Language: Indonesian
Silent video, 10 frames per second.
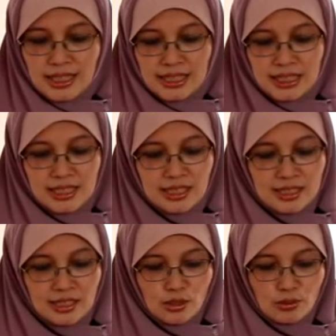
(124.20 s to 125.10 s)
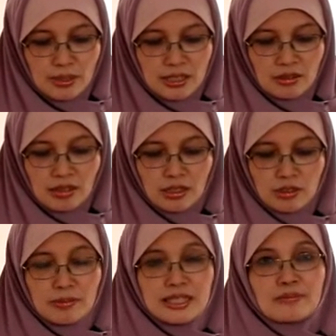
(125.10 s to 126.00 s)
Uh, jadi subhanallah
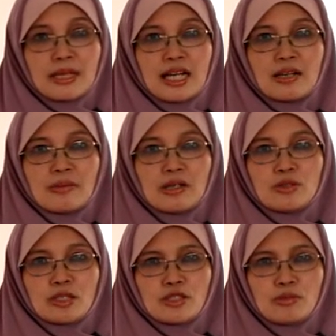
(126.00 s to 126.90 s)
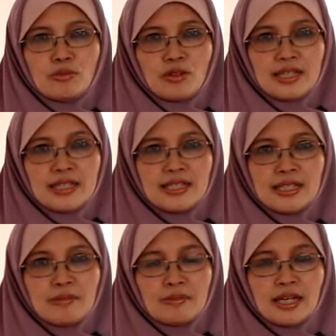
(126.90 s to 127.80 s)
Allah menciptakan manusia semuanya
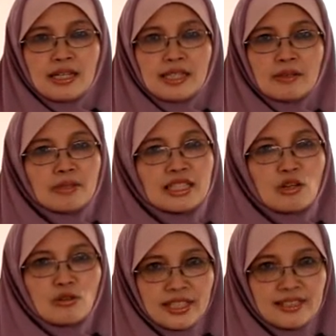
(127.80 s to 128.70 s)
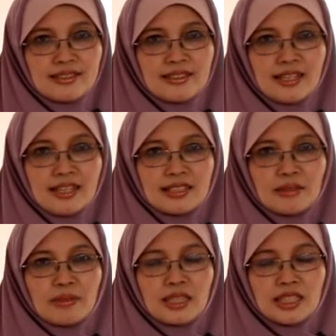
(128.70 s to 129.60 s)
dalam keadaan bertauhid ya.
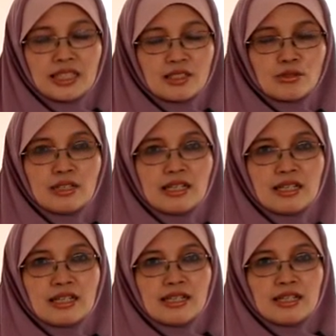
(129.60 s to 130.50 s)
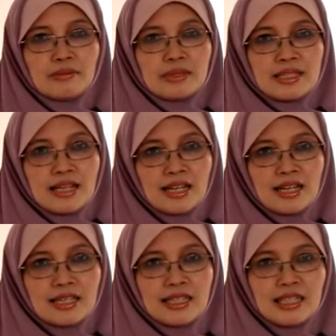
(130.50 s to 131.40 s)
Tapi ketika sudah
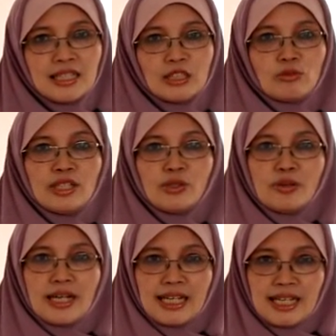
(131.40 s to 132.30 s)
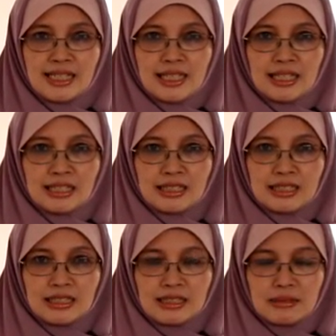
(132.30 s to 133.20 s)
besar itu lingkungan lah yang
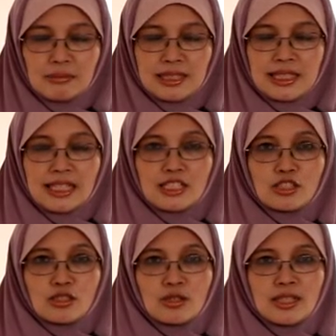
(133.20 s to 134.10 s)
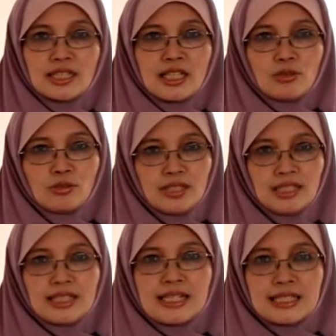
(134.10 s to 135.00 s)
uh, menjadikan seseorang
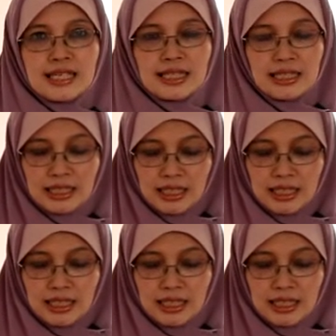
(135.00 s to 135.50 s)
Yahudi Nasrani